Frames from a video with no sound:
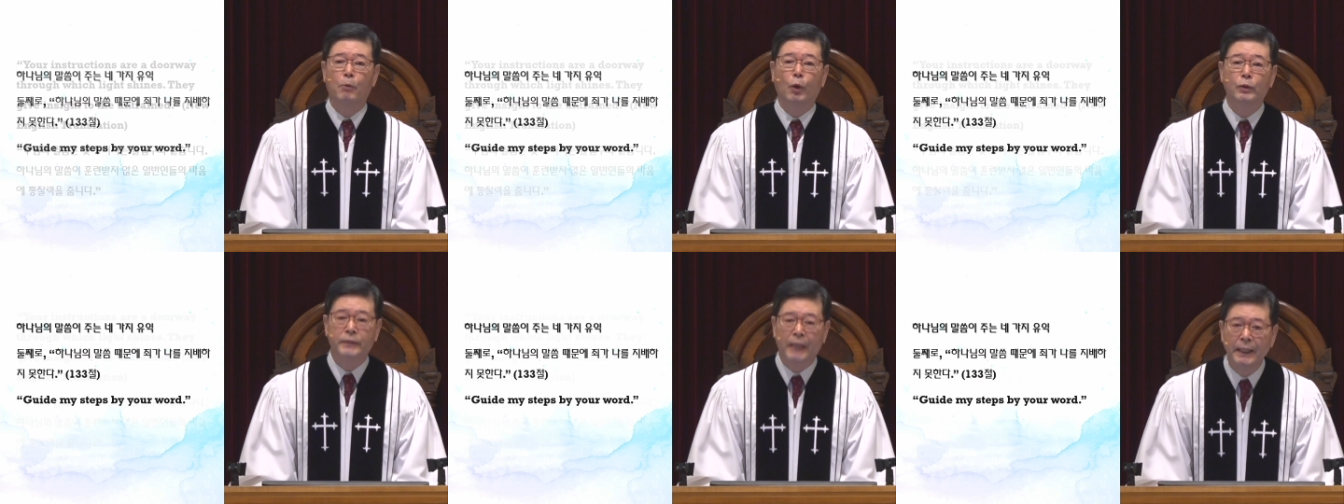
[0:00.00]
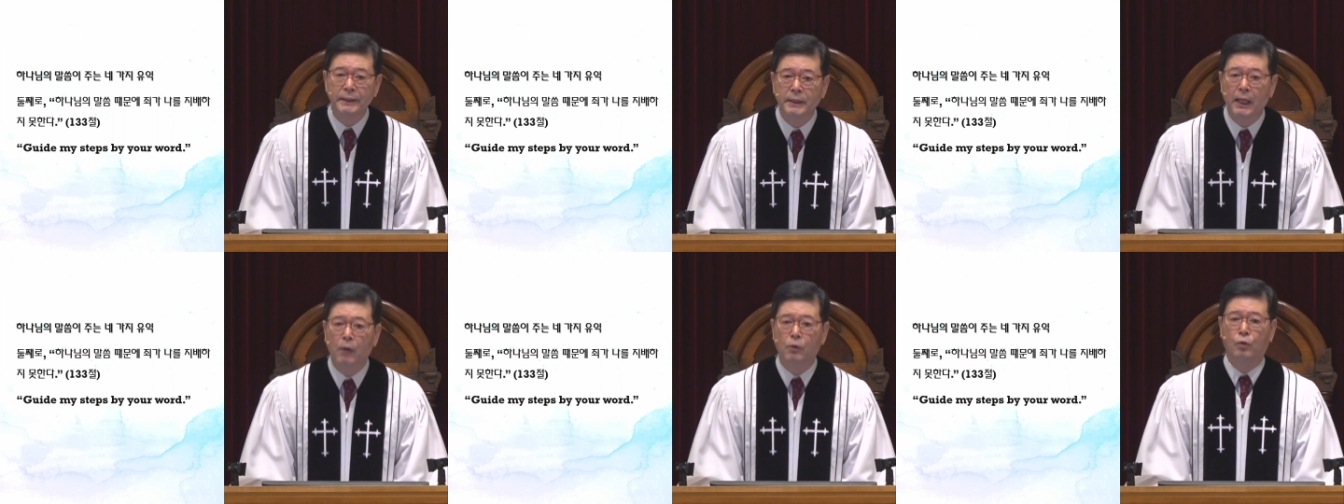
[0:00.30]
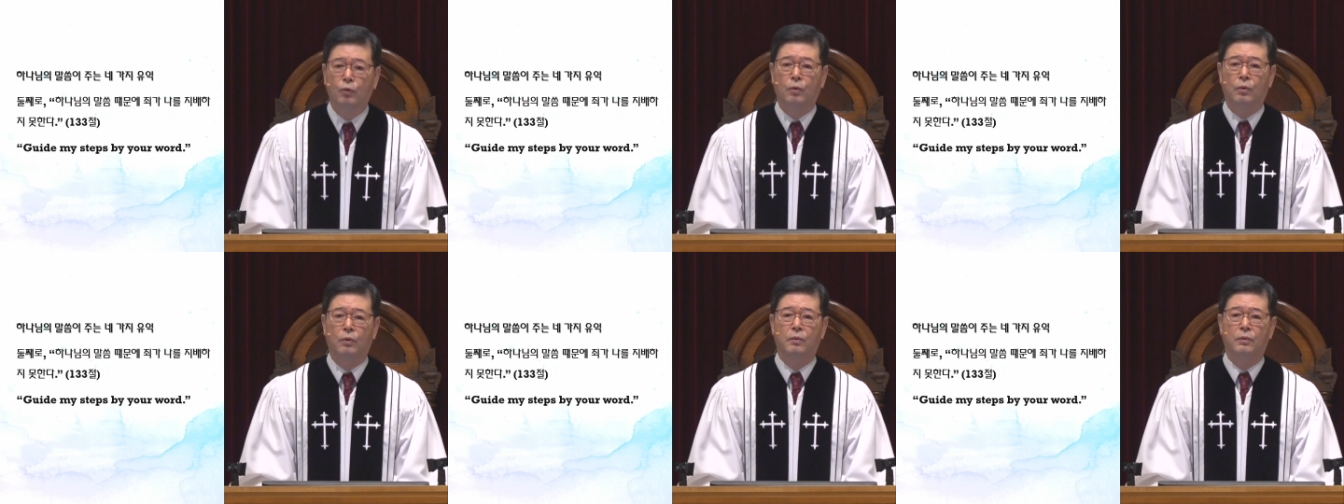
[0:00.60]

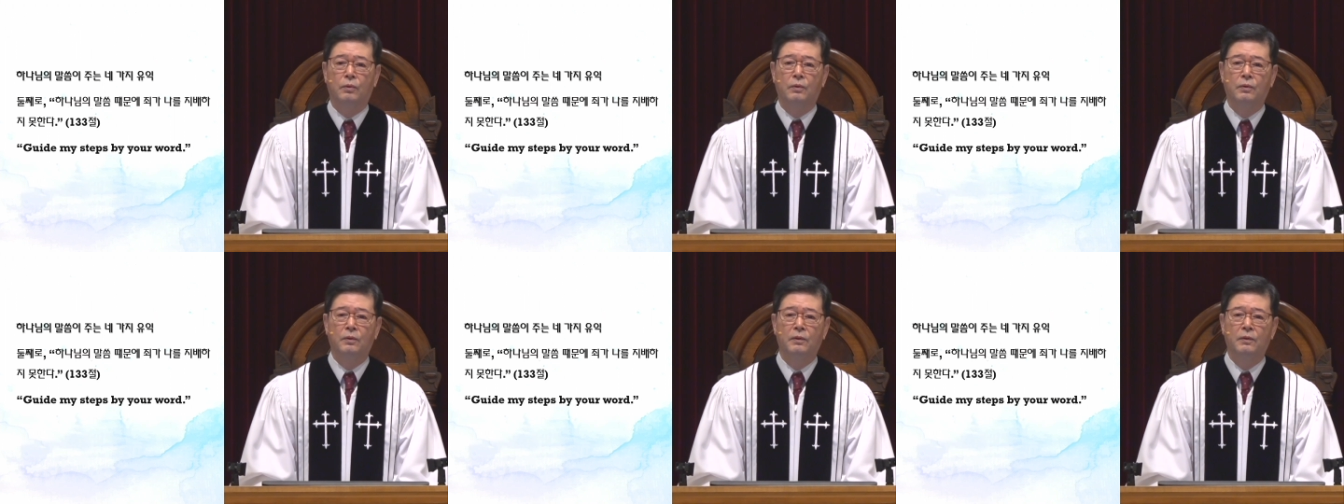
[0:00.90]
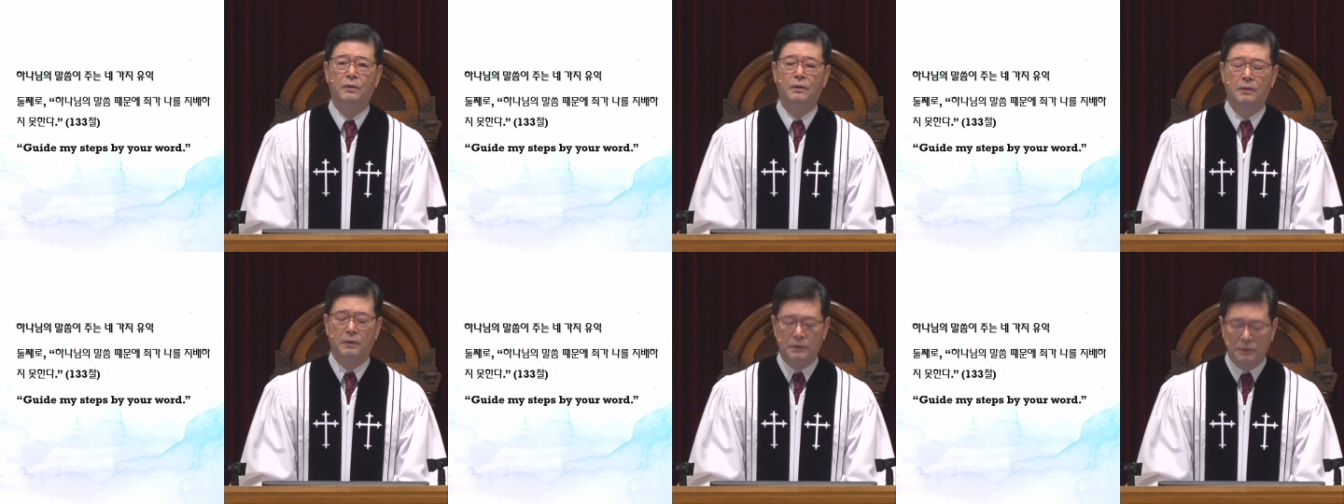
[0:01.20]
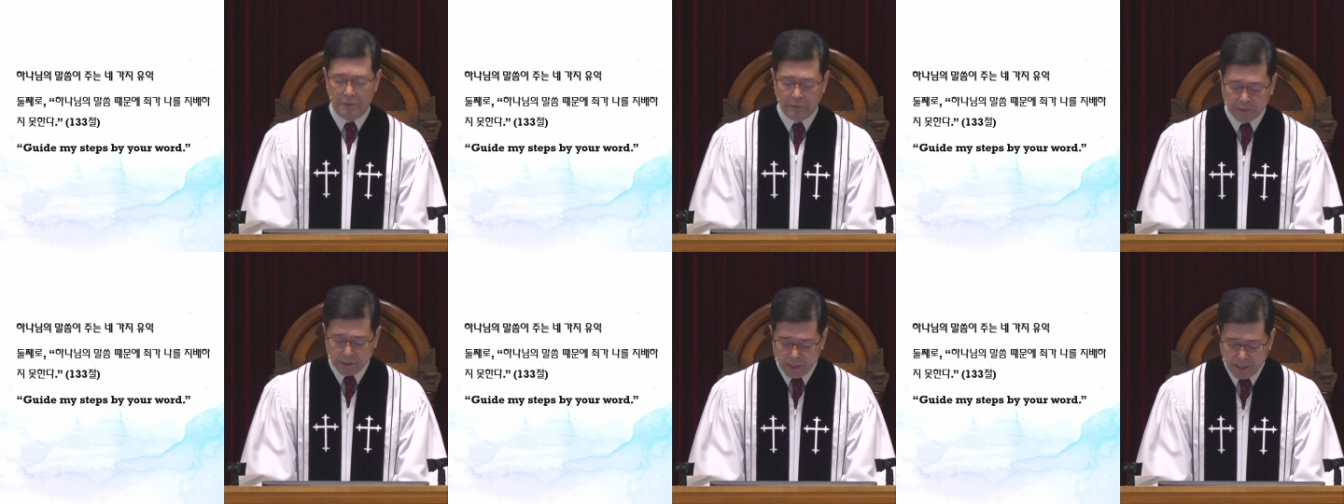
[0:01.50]
못한다고
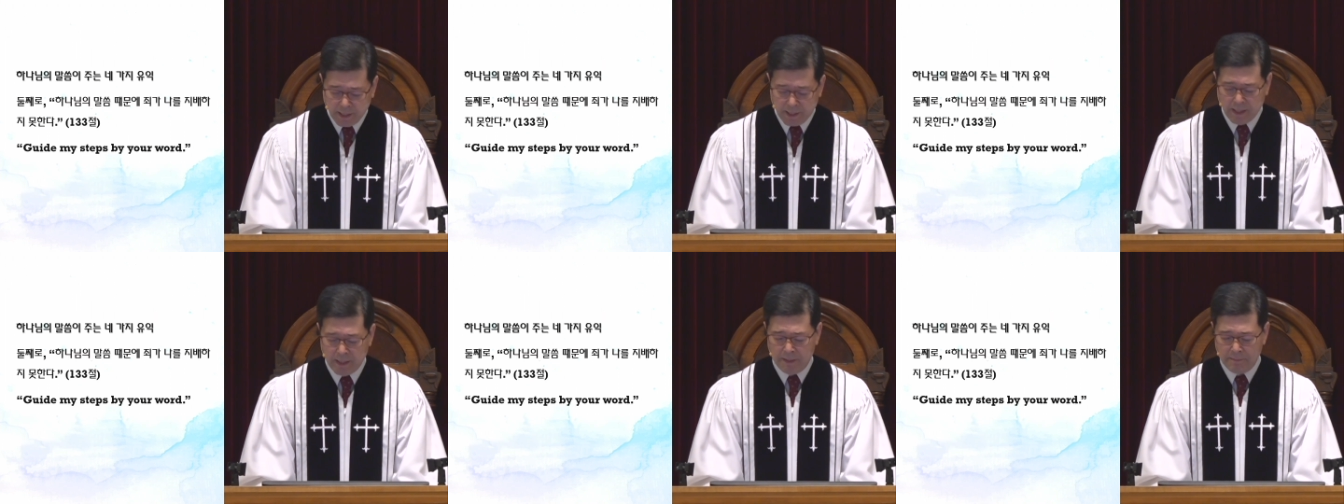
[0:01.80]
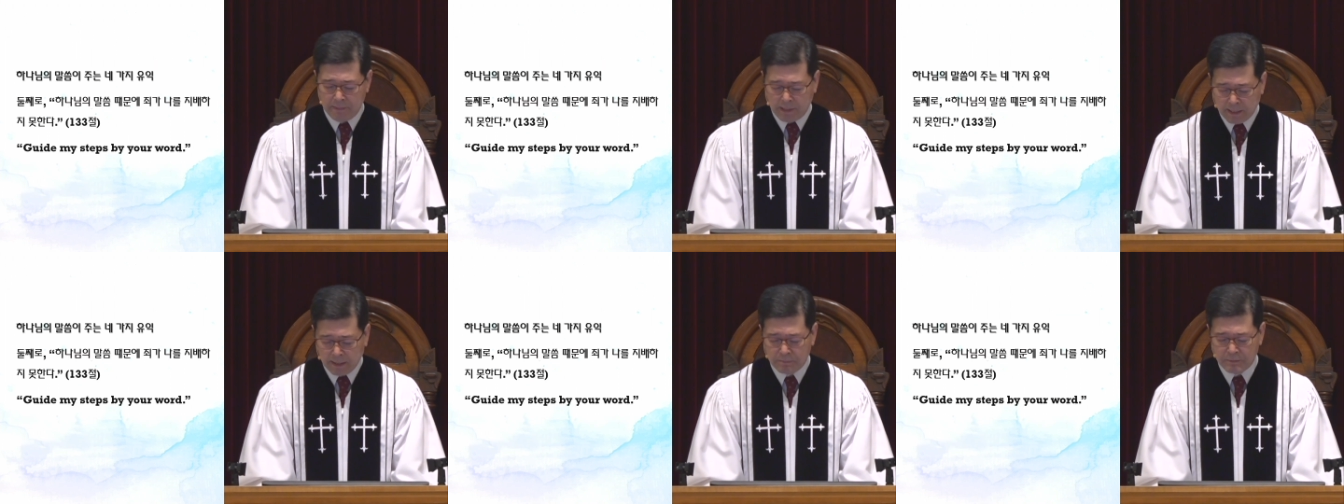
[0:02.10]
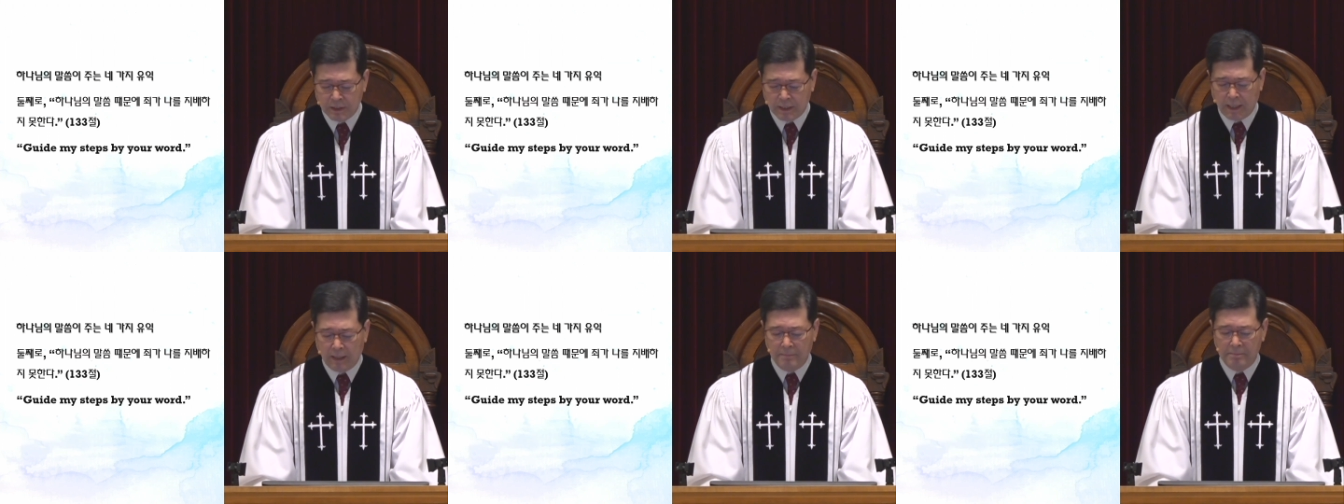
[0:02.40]
그렇게
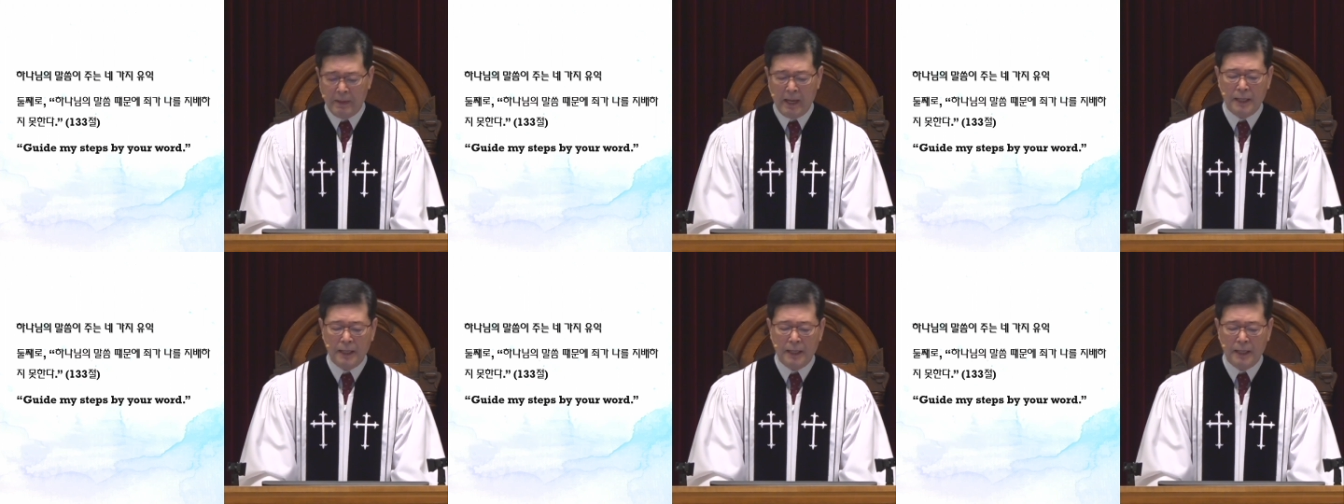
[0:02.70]
말합니다.